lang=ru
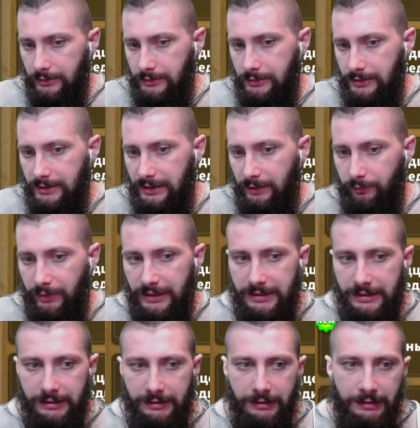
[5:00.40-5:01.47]

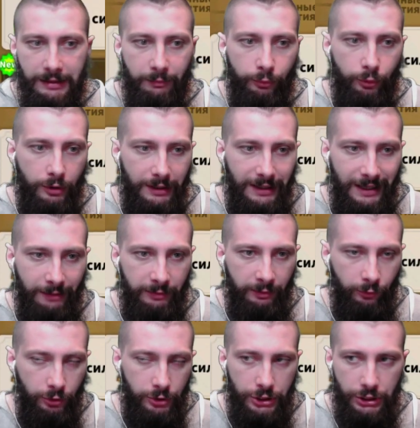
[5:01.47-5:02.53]
события на набор ляма
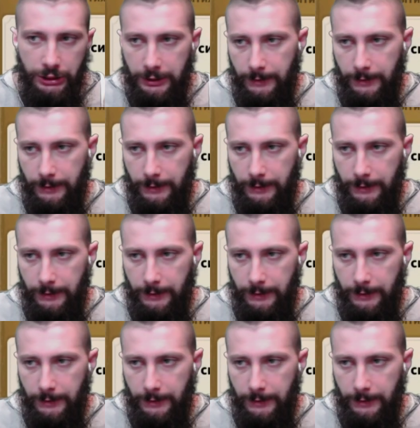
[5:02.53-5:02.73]
мощи.